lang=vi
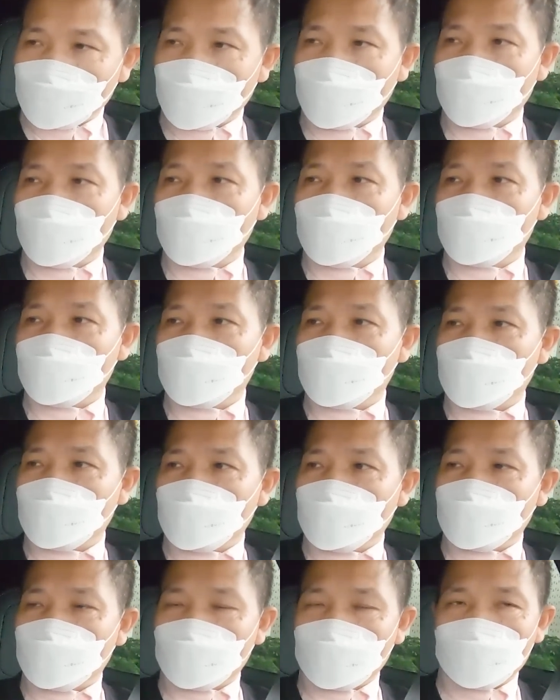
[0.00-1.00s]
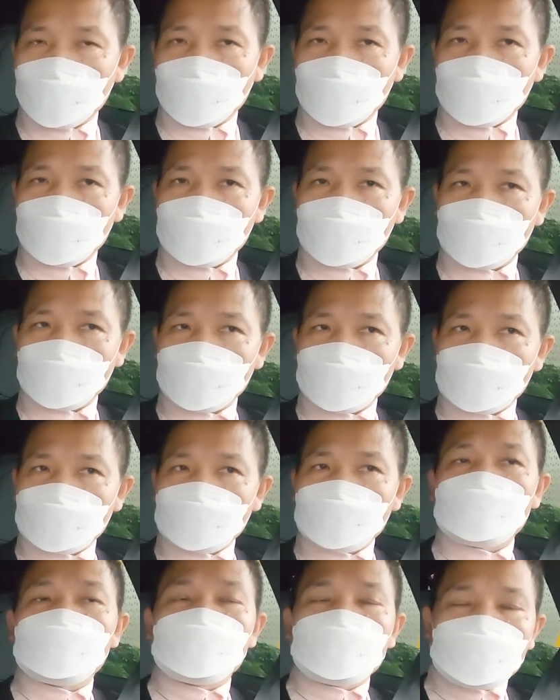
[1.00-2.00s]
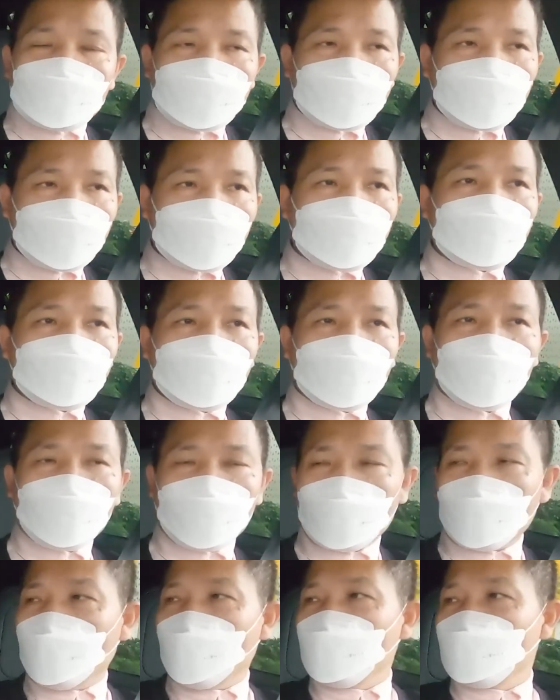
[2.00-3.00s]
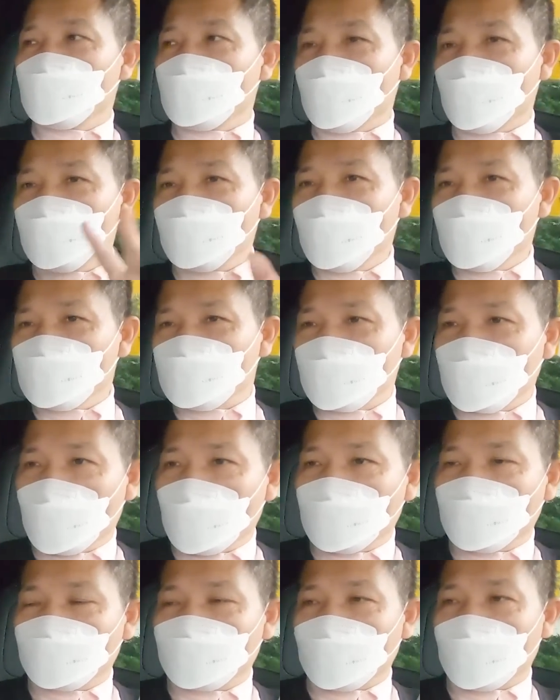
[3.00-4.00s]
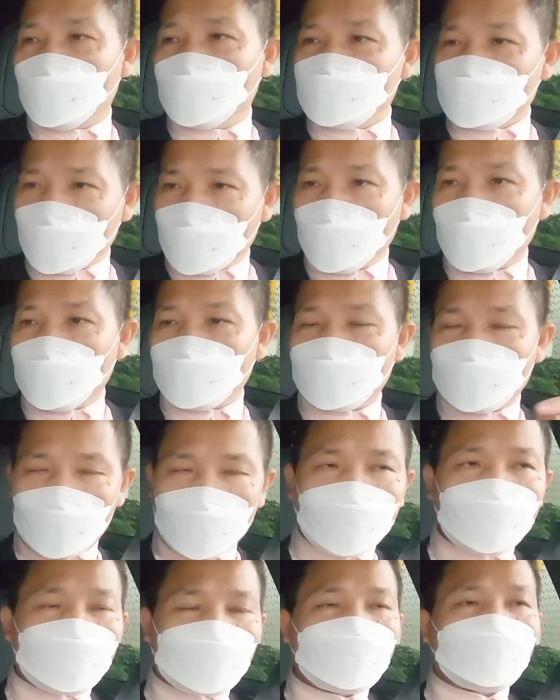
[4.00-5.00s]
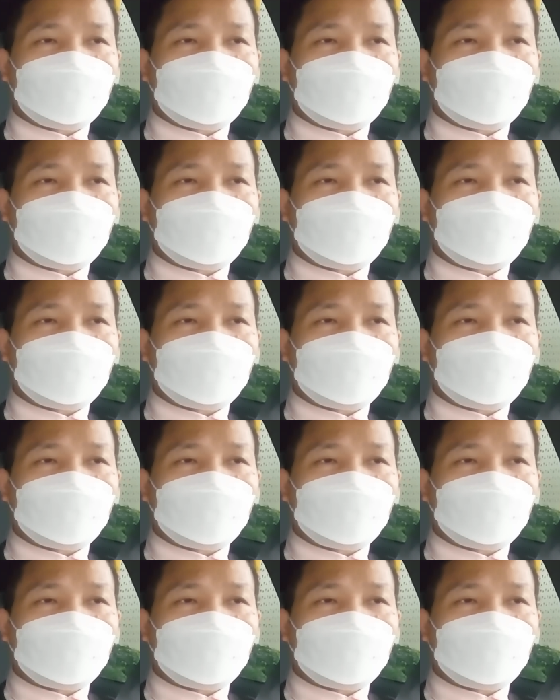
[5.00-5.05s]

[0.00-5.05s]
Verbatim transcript: gió ồn gió là vẫn còn nguyên cái này nó thì lợi hơn ổn môi trường và ồn gió đúng không vâng,